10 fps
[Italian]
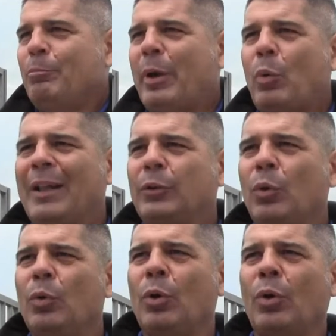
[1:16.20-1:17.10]
per
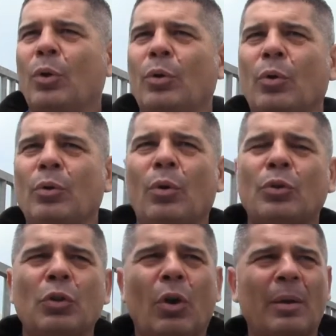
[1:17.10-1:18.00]
quanto uno non, non, non
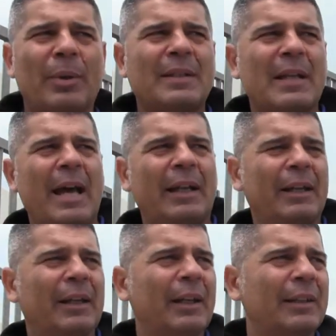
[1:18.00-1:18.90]
ci vuole pensare
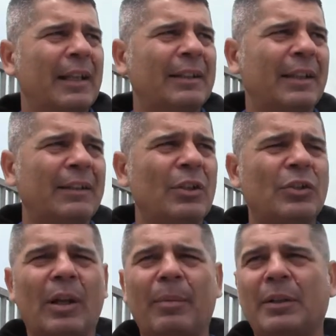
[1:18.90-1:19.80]
e tenta di
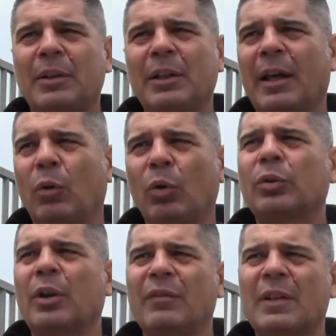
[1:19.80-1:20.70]
vincere la partita,
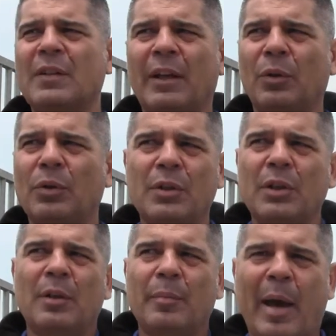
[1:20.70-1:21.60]
contro un avversario
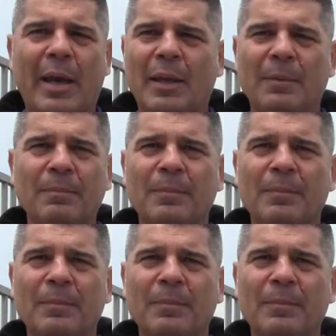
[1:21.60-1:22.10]
così paghi.